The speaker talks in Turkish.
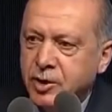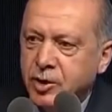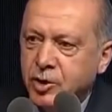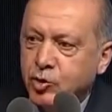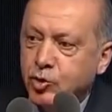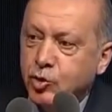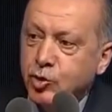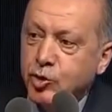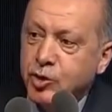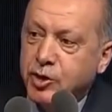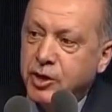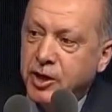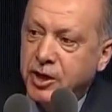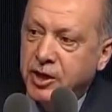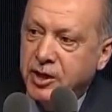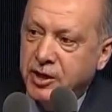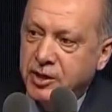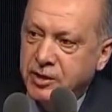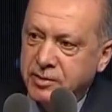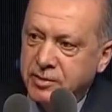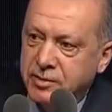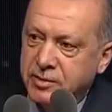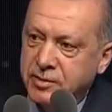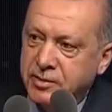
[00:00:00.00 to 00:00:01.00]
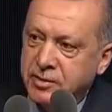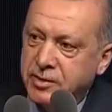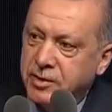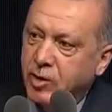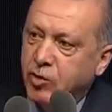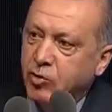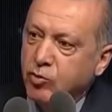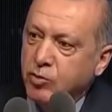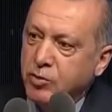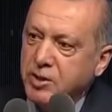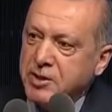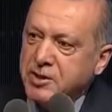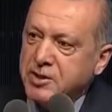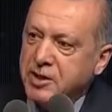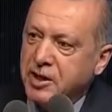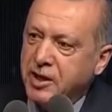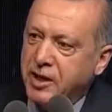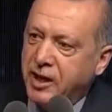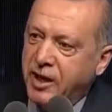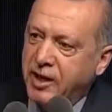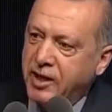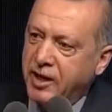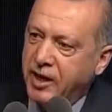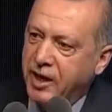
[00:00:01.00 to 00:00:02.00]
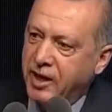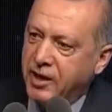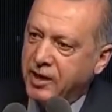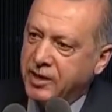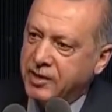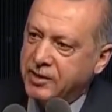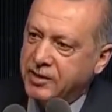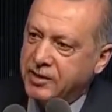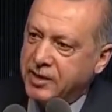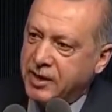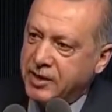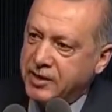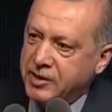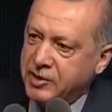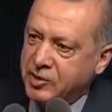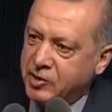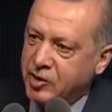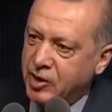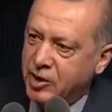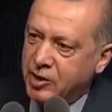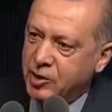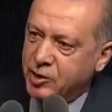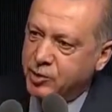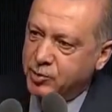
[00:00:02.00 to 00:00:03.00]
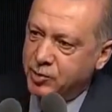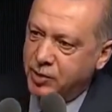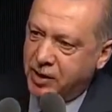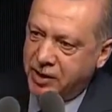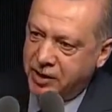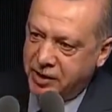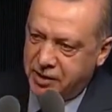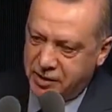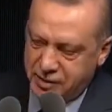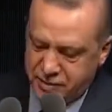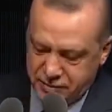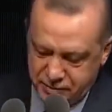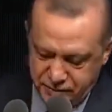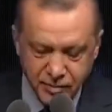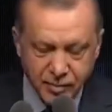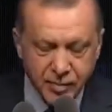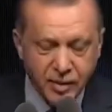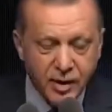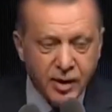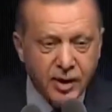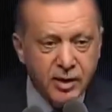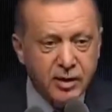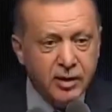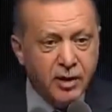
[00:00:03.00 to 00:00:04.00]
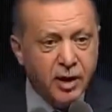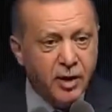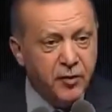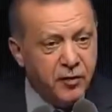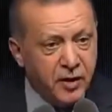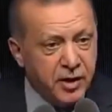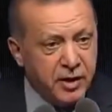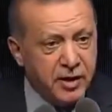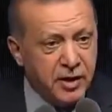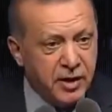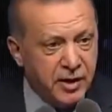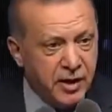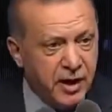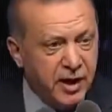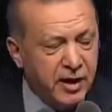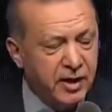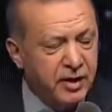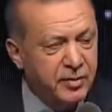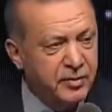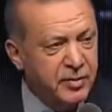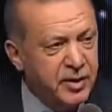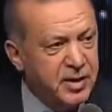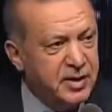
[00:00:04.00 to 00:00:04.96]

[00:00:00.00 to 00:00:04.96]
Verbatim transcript: Türkiye'nin savunma sanayi alanındaki çalışmaları keyfe keder bir